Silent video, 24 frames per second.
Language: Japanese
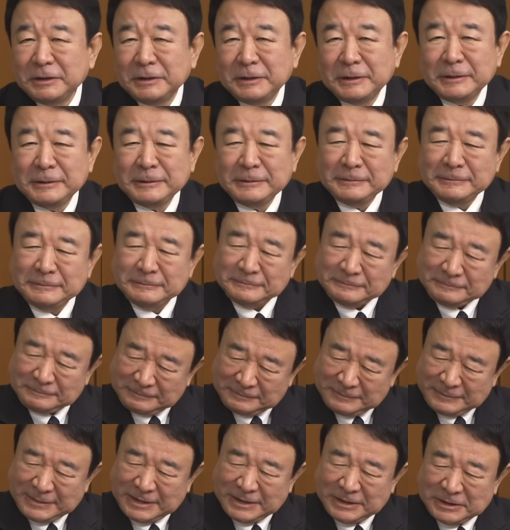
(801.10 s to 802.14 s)
が
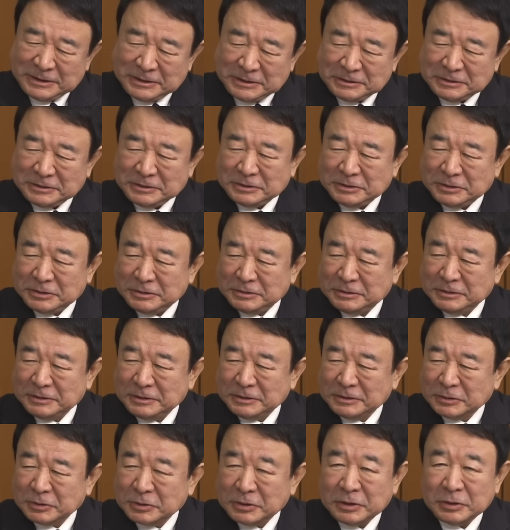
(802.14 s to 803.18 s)
だ
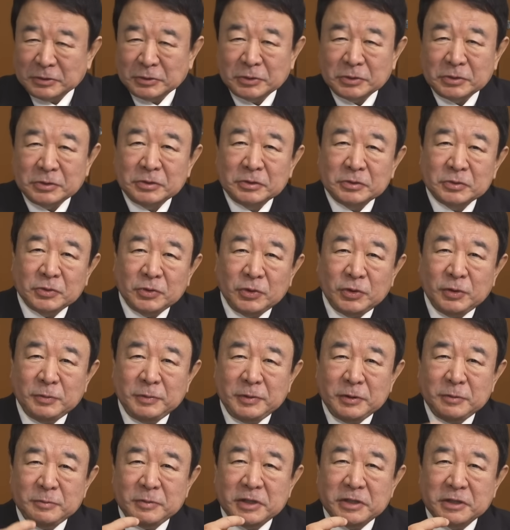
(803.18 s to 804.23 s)
あの神戸
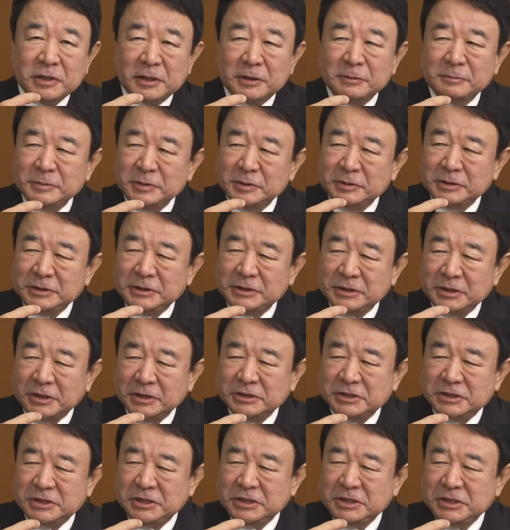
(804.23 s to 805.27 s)
生まれからしたら
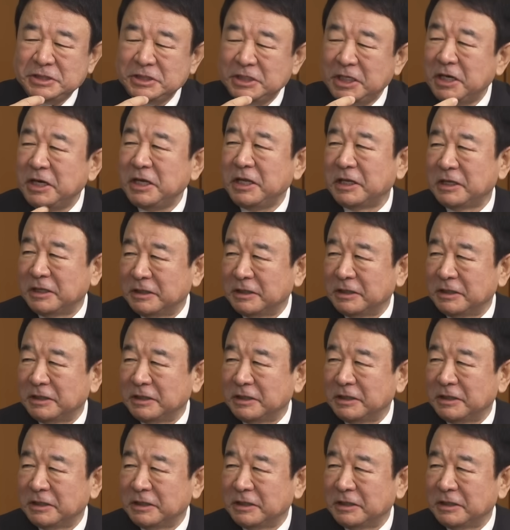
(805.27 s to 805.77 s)
信じられへ